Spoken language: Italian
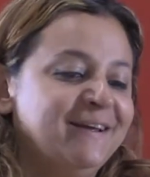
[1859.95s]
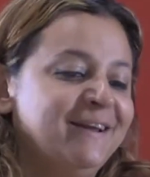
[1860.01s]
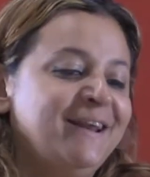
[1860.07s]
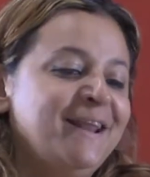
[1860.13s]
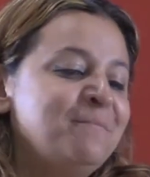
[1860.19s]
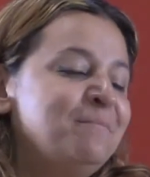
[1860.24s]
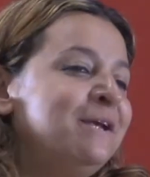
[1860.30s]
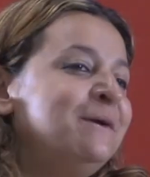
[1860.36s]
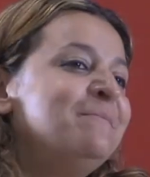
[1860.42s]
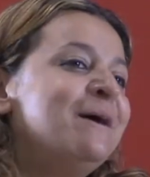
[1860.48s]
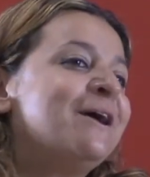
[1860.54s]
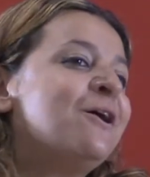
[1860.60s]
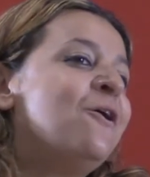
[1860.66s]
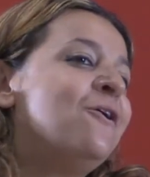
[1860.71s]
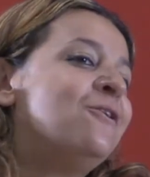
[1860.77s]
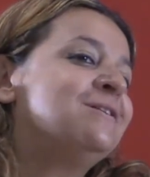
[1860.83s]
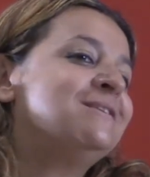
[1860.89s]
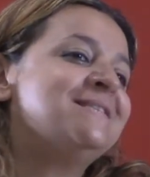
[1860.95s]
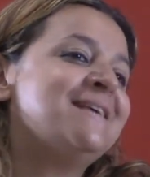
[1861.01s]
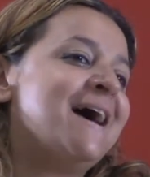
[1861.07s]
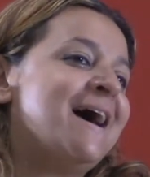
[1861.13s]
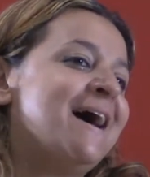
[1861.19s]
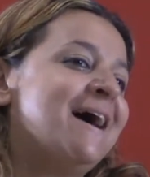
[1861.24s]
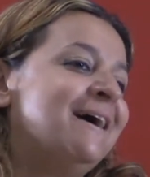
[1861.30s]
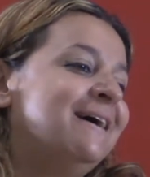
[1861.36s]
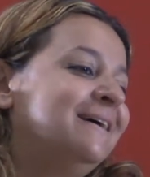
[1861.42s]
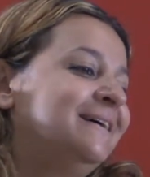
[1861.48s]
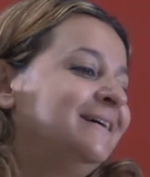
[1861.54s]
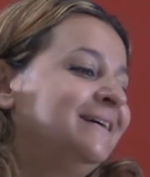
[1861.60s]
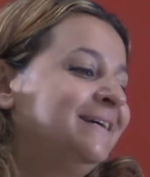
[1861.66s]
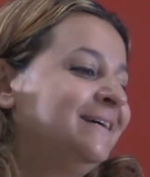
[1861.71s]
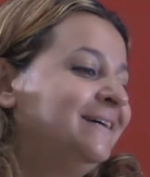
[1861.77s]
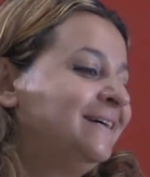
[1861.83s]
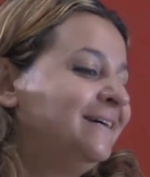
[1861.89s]
la prima cosa
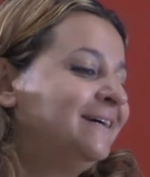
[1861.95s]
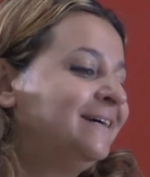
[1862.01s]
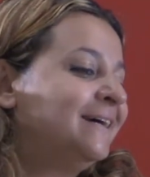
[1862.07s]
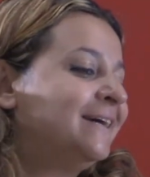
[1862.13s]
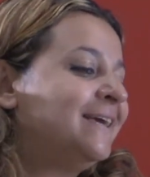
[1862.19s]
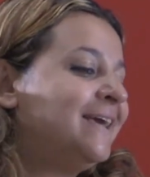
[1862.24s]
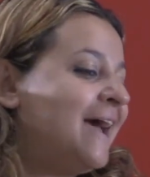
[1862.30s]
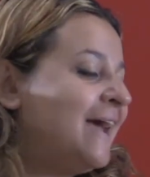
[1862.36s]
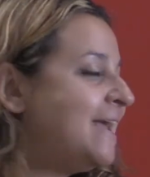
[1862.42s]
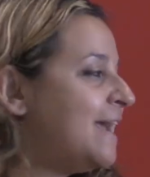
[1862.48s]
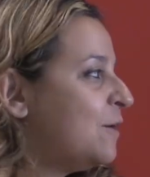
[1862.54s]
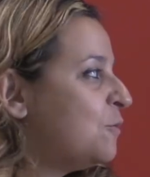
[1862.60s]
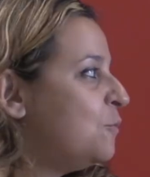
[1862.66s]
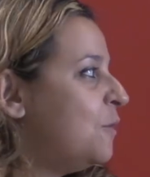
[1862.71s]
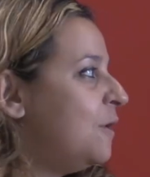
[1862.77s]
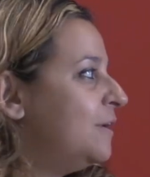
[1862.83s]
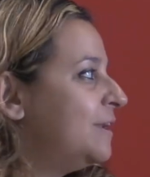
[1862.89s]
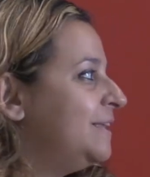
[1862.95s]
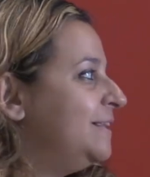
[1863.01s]
che hai a cuore di